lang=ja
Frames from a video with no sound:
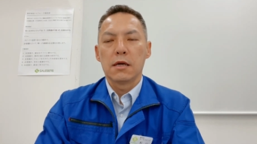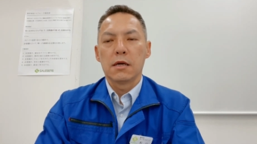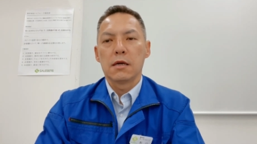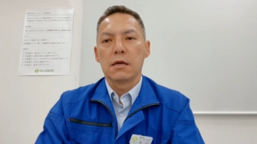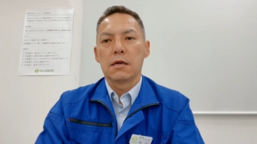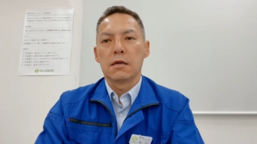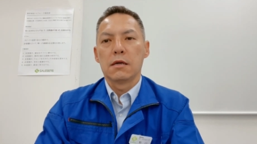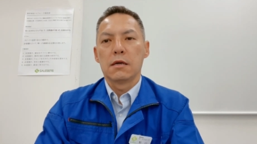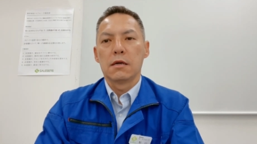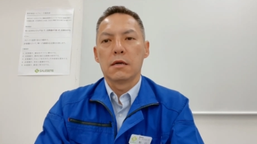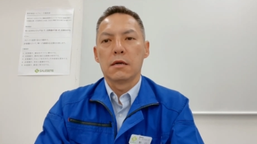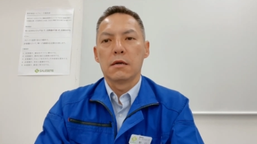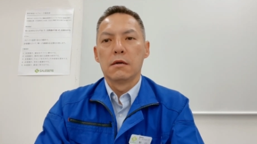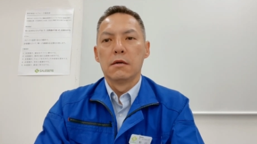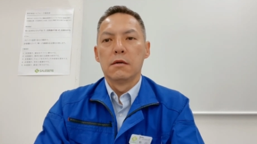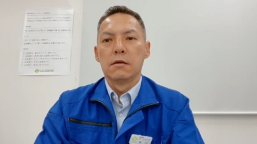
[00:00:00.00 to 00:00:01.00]

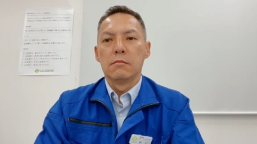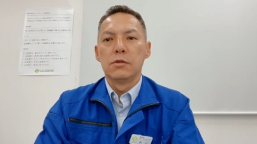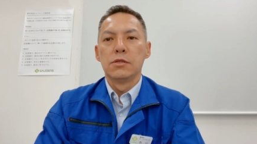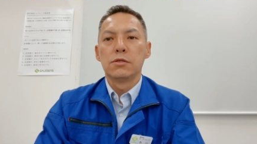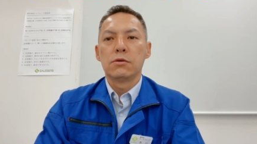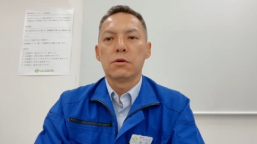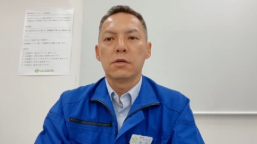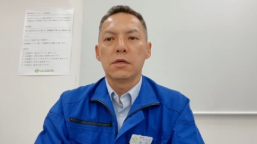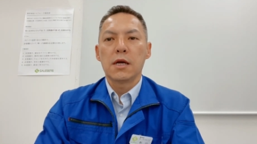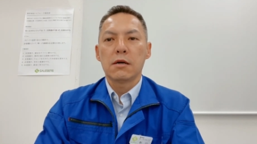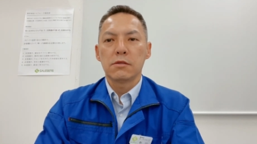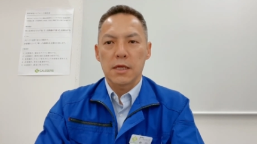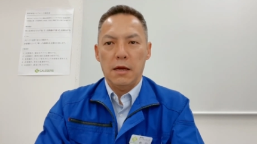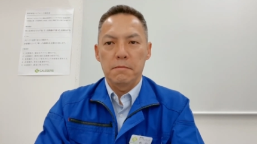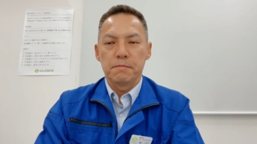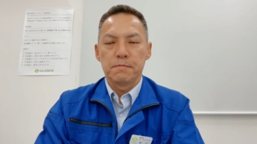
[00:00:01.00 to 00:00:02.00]
えー、水処理
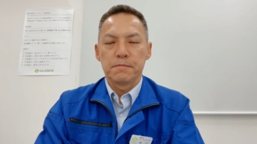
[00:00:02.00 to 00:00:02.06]
薬剤